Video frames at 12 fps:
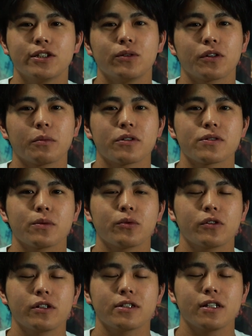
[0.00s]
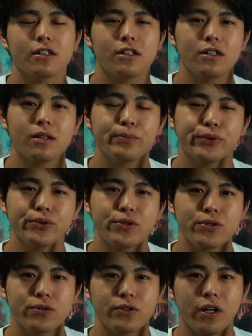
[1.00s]
ておきますと僕がさっき言った
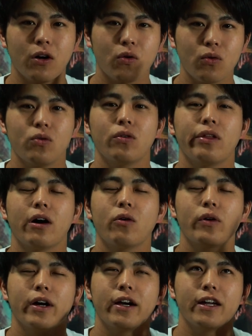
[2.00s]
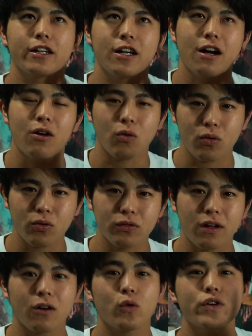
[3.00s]
ボンジュールがここ名古屋駅がここ
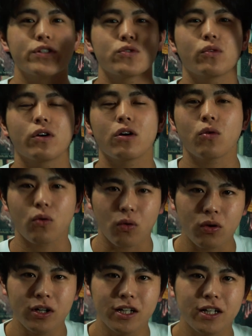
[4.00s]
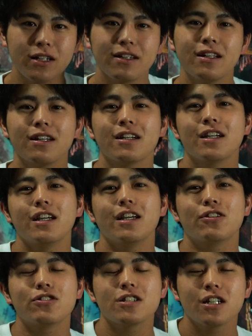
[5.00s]
名古屋城がここで、えー、
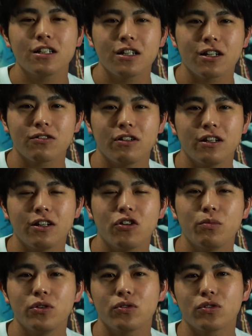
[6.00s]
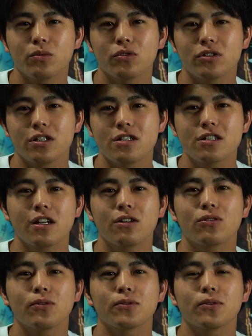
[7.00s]
9時半からの映画を見ようと思って
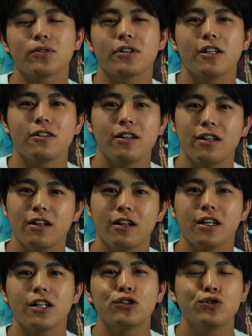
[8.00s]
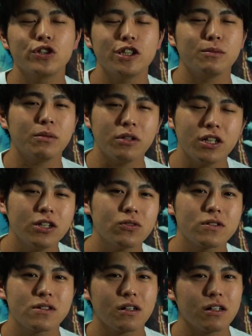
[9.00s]
チケットを取っている映画館伏見
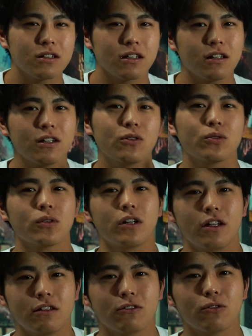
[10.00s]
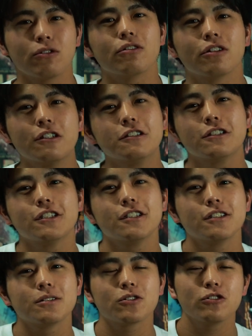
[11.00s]
ミリオン座がだいたいこの辺という
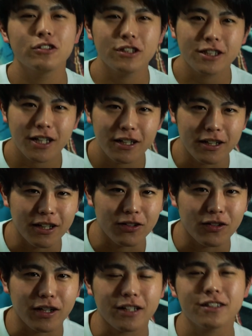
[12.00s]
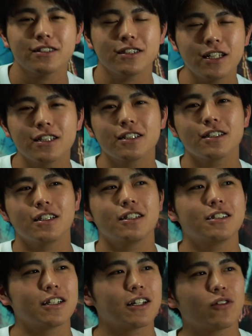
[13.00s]
そういう位置関係の中ですねで
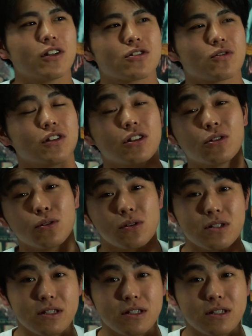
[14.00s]
じゃあ名古屋城に行こうっつっ